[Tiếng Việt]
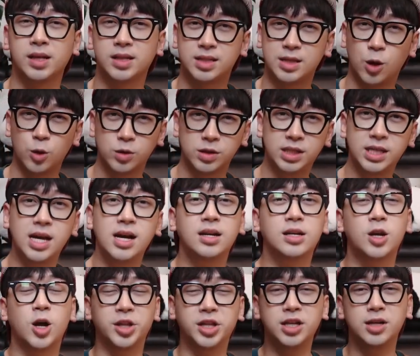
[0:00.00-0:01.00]
sầu
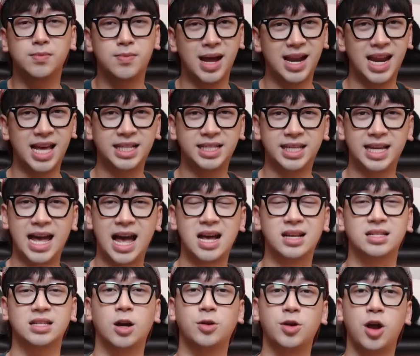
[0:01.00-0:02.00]
riêng nó từ Malaysia
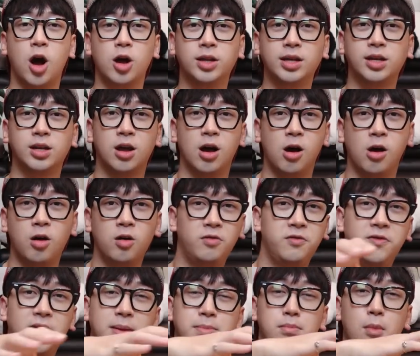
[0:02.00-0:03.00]
sau đó thì nó
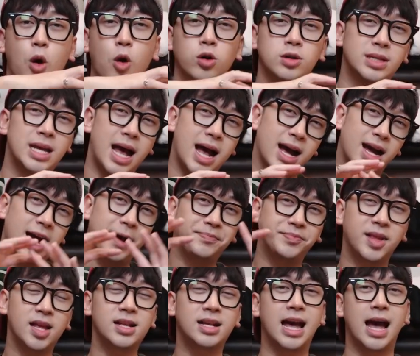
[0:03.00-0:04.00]
phân bố ra khắp
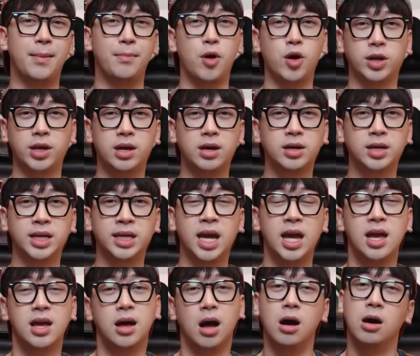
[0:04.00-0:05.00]
tất cả mọi nơi
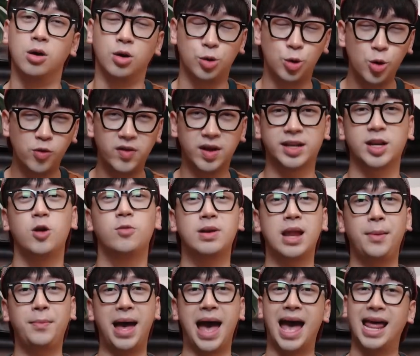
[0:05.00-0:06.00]
ở khu vực Đông
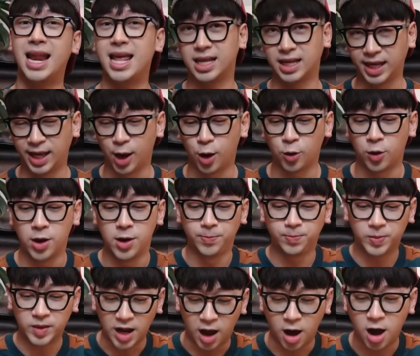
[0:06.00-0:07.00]
Nam Á là nhiều
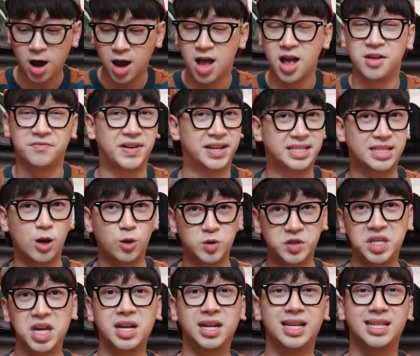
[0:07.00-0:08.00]
đó và sầu
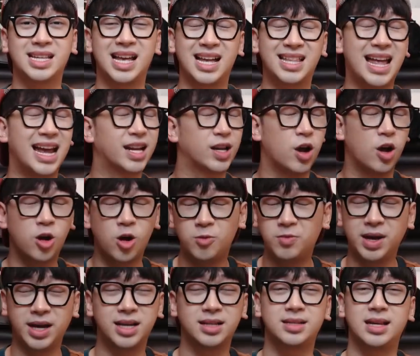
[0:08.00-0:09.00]
riêng thì giá thành nó
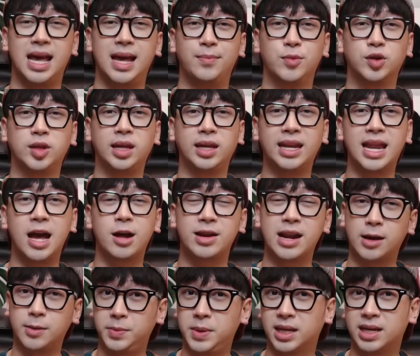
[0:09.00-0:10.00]
không hề rẻ một tí nào
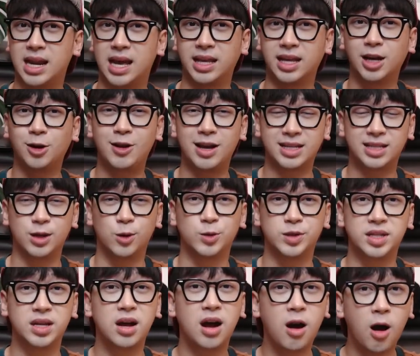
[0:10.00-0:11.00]
đặc biệt là những loại sầu
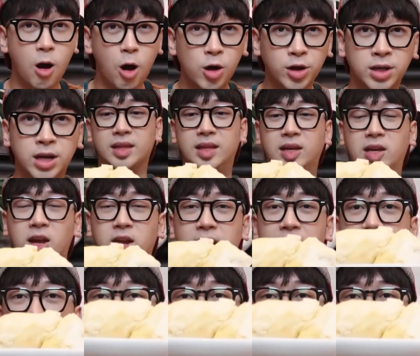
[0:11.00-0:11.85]
riêng ngon thì ở đây